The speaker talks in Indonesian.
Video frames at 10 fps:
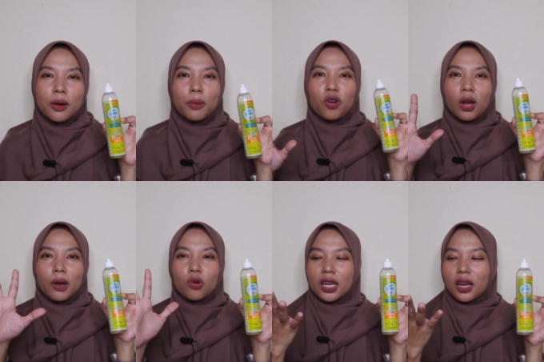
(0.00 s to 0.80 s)
mau nggak
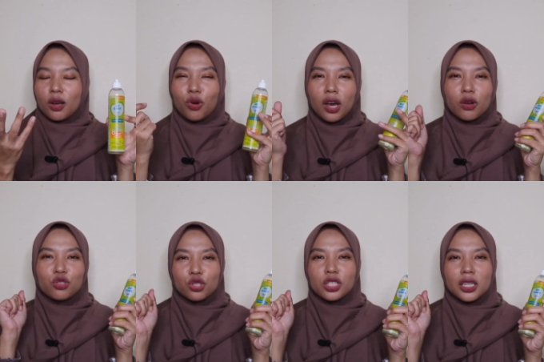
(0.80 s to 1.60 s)
mau kan aku
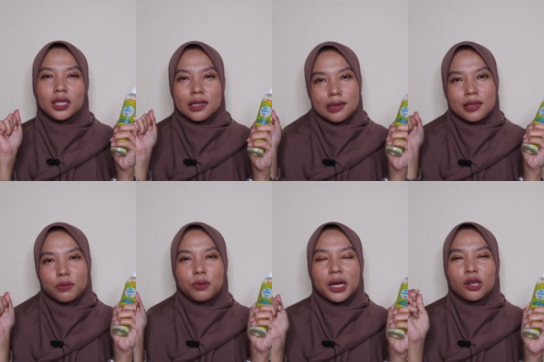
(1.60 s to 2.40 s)
harus uh,
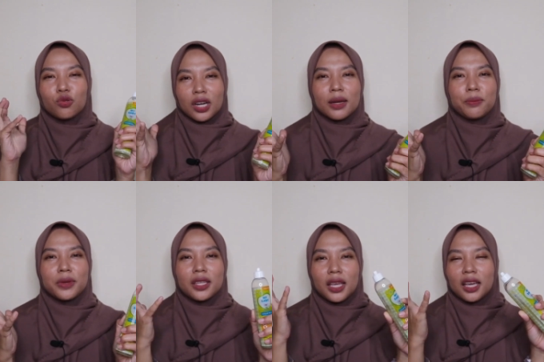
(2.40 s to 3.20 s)
membalurkan
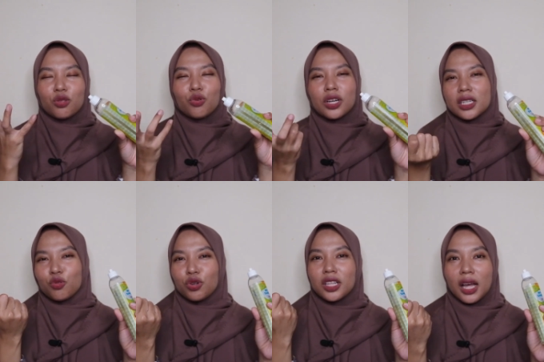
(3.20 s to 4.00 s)
minyak itu ke
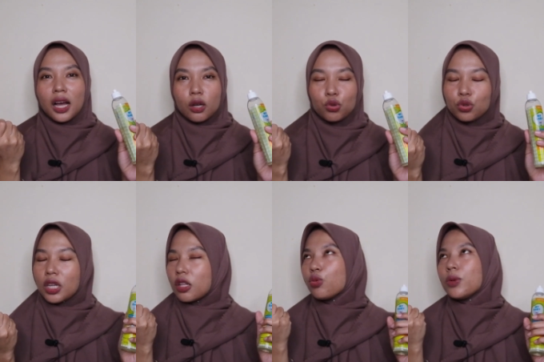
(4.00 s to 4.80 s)
kulit aku
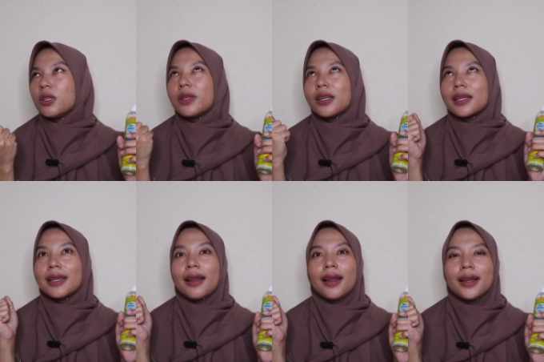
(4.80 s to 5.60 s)
dan itu bener-bener
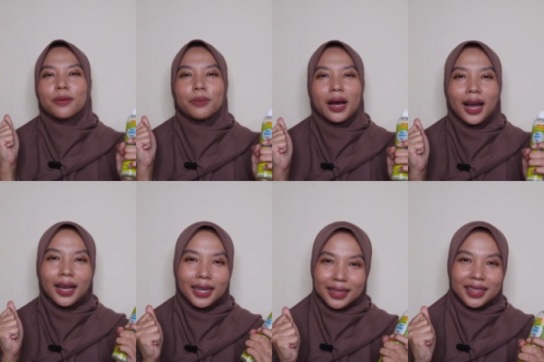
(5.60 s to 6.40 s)
geli
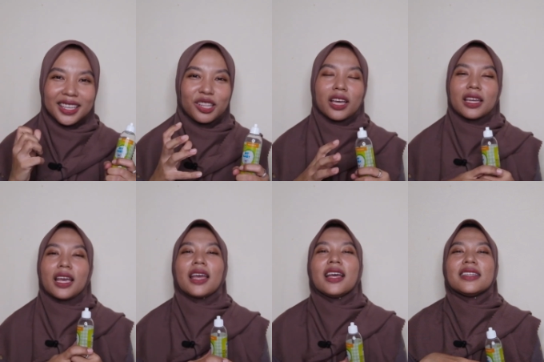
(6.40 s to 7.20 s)
banget gitu kan
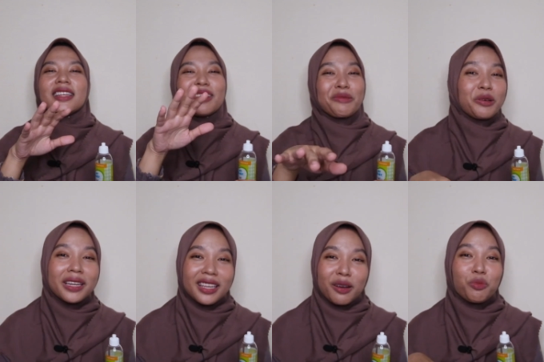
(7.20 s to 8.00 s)
ya jadi
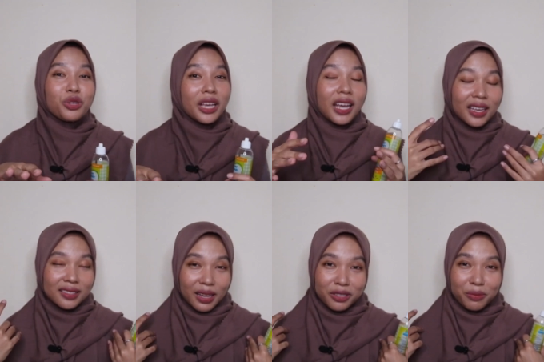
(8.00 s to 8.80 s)
teman-teman yang punya case
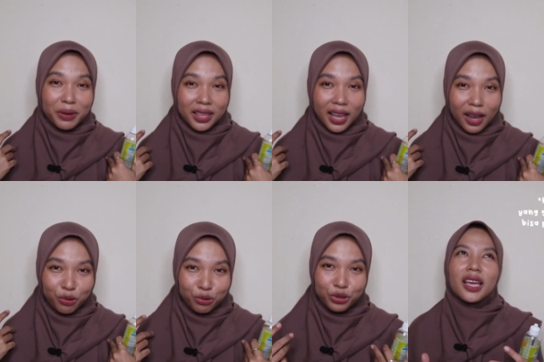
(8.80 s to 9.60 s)
sama seperti
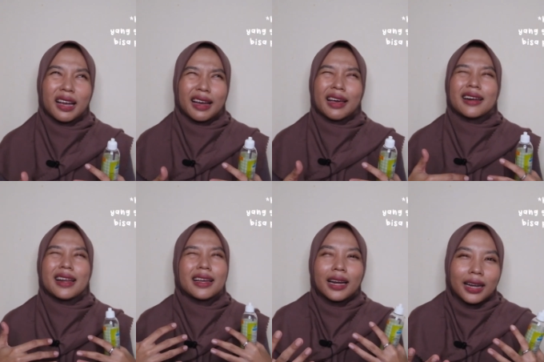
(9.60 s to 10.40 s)
aku yang
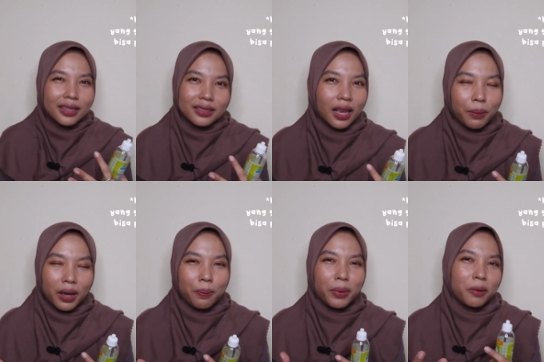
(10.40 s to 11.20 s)
karena geli
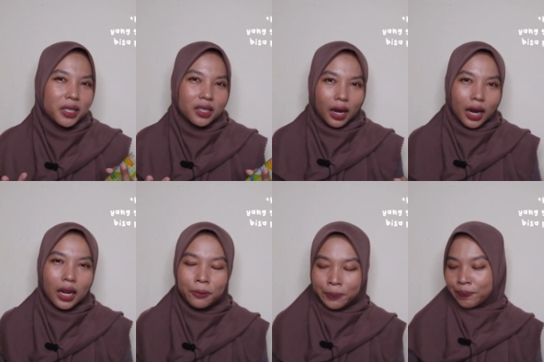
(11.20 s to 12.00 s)
sama perminyakan